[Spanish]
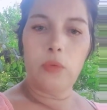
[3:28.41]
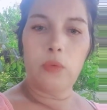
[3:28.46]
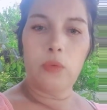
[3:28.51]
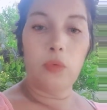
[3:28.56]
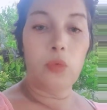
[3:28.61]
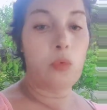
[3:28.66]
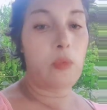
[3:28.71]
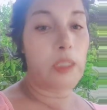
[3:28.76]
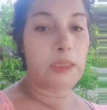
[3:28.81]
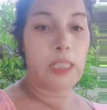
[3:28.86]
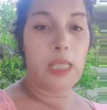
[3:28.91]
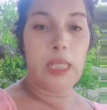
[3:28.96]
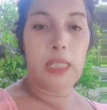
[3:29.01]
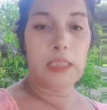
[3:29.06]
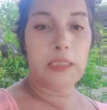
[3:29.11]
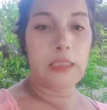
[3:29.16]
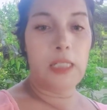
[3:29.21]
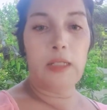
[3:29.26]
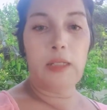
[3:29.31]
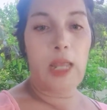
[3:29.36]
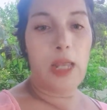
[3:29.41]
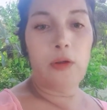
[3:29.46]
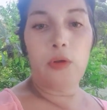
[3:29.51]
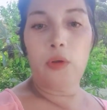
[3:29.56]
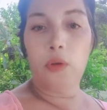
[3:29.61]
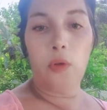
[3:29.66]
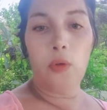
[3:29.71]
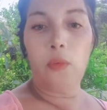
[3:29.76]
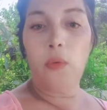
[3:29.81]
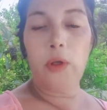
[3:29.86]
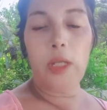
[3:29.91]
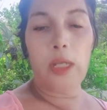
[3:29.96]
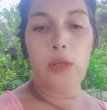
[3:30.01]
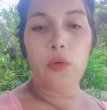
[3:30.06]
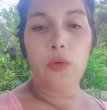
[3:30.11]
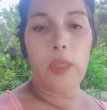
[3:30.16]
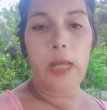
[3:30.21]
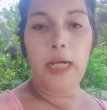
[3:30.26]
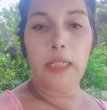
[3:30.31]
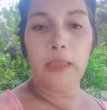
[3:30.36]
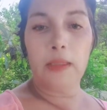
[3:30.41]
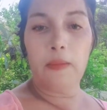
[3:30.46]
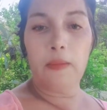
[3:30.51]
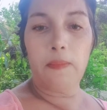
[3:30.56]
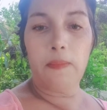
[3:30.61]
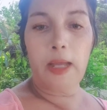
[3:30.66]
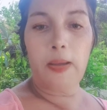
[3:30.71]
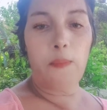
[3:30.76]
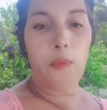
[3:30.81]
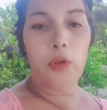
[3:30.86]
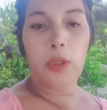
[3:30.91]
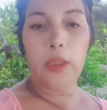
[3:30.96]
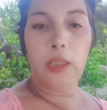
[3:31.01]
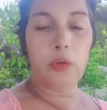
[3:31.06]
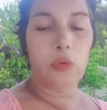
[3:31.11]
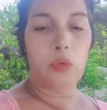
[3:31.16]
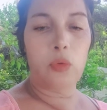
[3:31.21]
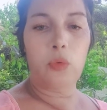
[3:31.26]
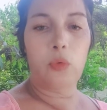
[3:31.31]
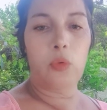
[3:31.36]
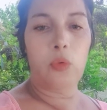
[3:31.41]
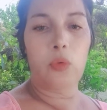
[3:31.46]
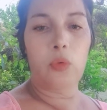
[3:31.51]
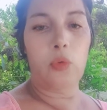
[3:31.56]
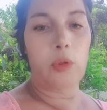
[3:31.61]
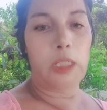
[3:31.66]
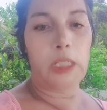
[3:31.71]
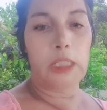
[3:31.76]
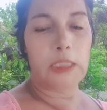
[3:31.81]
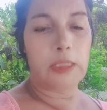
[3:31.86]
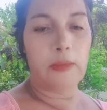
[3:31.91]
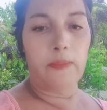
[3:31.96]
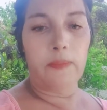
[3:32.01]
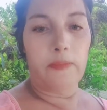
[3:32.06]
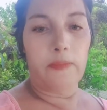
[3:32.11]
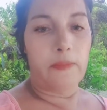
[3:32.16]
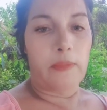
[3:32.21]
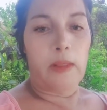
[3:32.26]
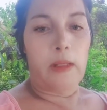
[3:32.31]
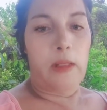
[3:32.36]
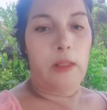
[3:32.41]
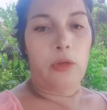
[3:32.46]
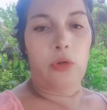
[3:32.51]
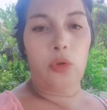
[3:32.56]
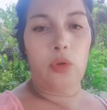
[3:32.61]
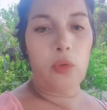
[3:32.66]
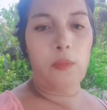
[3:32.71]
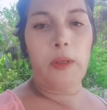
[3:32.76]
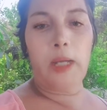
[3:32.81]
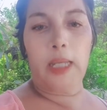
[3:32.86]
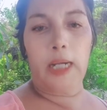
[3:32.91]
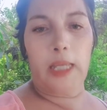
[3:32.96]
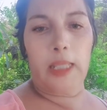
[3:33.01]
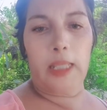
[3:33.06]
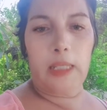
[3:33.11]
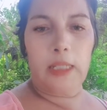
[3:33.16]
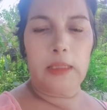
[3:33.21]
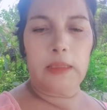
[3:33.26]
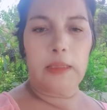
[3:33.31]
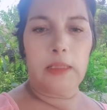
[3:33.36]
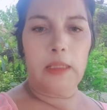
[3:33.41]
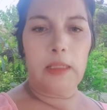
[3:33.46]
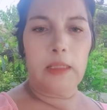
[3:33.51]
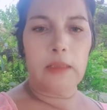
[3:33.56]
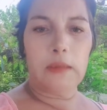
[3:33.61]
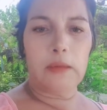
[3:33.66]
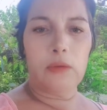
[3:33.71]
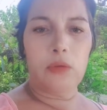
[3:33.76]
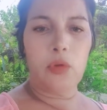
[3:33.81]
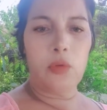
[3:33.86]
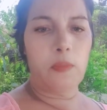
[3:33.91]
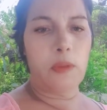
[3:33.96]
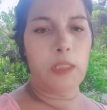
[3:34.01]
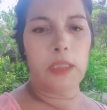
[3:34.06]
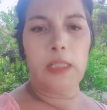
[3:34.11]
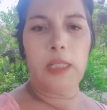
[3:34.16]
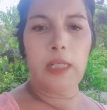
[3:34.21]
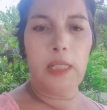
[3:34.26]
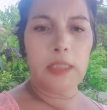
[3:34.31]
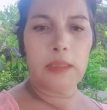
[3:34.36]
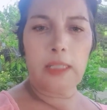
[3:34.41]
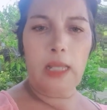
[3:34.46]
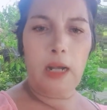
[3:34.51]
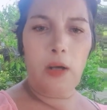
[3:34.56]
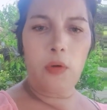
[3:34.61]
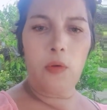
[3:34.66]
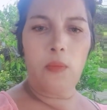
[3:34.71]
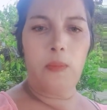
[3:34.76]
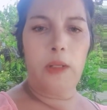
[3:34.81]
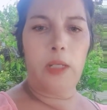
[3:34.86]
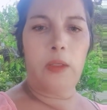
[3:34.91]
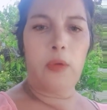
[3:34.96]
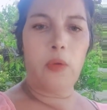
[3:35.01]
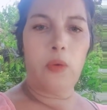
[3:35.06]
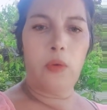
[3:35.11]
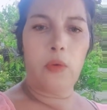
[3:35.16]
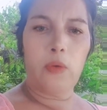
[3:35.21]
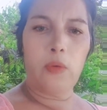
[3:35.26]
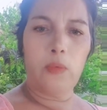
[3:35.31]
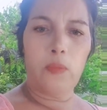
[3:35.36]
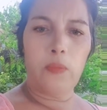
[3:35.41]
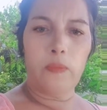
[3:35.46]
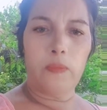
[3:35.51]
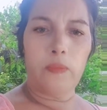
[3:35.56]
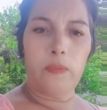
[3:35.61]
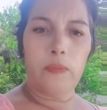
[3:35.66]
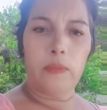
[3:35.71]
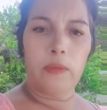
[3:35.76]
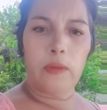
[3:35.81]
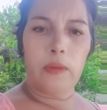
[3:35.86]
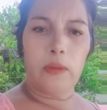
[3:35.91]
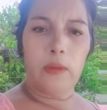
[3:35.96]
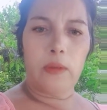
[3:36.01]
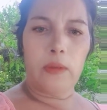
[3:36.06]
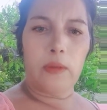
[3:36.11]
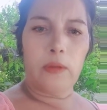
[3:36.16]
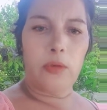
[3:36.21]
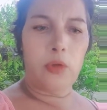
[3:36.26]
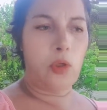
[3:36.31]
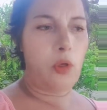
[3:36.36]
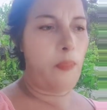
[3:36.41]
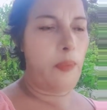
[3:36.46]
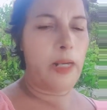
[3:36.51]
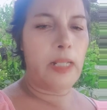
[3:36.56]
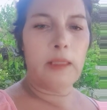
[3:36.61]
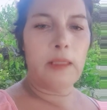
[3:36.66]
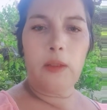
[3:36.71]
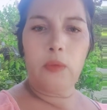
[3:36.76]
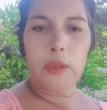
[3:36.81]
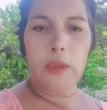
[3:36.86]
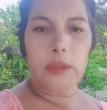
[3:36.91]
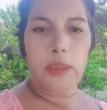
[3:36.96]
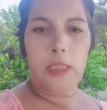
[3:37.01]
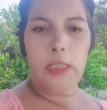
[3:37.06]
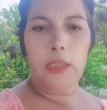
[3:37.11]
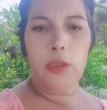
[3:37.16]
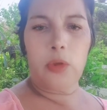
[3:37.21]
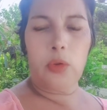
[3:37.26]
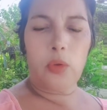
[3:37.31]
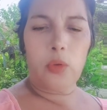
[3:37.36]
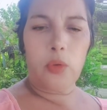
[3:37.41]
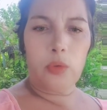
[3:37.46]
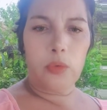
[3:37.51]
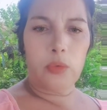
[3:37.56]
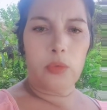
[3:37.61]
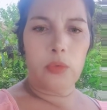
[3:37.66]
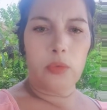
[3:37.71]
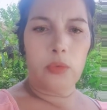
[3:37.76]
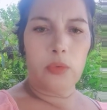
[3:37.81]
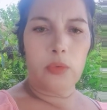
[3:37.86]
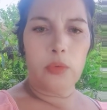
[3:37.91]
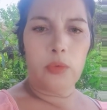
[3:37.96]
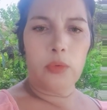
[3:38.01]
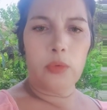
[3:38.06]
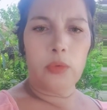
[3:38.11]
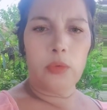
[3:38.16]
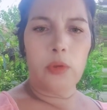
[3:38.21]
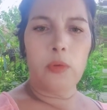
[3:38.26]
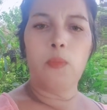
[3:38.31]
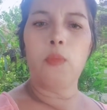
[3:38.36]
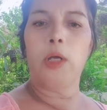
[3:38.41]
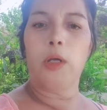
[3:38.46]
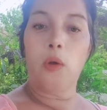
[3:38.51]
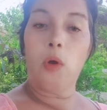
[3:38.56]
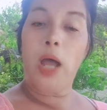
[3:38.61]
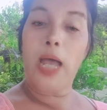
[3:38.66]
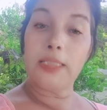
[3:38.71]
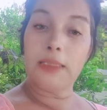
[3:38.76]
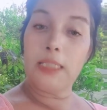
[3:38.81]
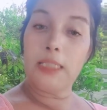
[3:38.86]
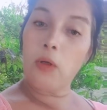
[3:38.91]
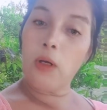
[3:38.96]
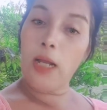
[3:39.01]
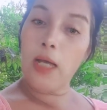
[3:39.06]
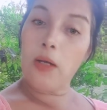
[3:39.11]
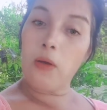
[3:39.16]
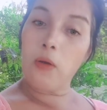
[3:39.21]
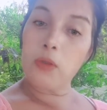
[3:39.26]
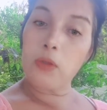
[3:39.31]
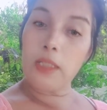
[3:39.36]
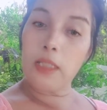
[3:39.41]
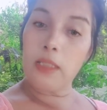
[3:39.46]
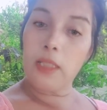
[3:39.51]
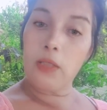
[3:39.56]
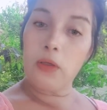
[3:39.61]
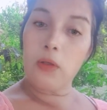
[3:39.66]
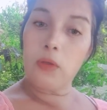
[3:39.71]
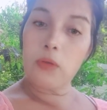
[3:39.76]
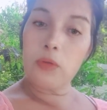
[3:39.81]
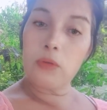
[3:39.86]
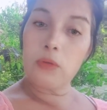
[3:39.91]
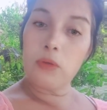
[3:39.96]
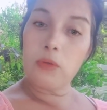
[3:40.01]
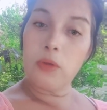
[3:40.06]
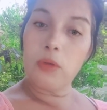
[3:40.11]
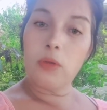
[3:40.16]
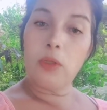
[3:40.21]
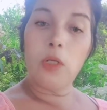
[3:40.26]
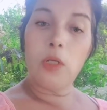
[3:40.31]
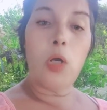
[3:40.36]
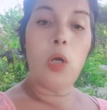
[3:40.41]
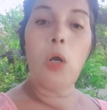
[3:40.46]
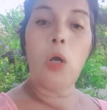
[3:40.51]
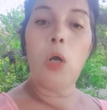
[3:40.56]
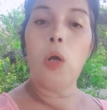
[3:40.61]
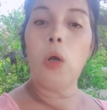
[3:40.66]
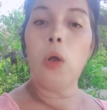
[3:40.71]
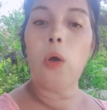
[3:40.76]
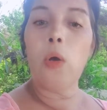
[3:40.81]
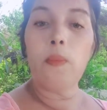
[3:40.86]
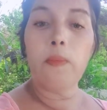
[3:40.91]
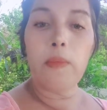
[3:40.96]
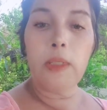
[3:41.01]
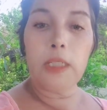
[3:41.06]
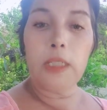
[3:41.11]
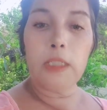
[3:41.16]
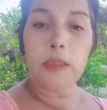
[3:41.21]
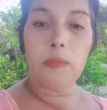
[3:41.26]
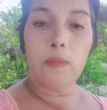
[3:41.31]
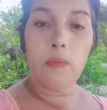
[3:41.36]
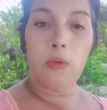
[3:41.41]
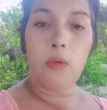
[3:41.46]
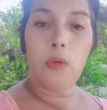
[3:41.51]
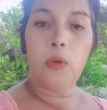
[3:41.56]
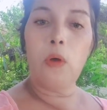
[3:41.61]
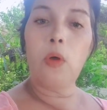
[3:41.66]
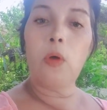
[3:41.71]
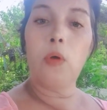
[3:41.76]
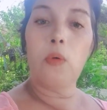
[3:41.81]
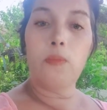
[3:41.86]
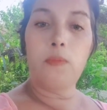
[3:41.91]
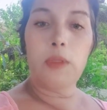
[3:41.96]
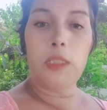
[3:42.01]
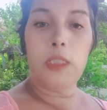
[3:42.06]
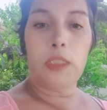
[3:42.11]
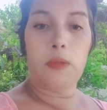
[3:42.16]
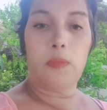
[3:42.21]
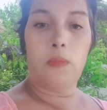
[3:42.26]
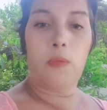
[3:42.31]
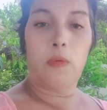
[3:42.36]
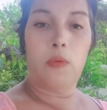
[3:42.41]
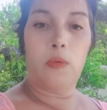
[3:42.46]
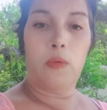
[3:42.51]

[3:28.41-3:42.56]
Tú vas a decir, ya yo no voy a ayudarte más porque tú no eres, tú no me agradeces, tú me tienes al olvido. Yo para ti no existo. Bueno, así son las cosas de Dios. Lo mismo, lo mismo.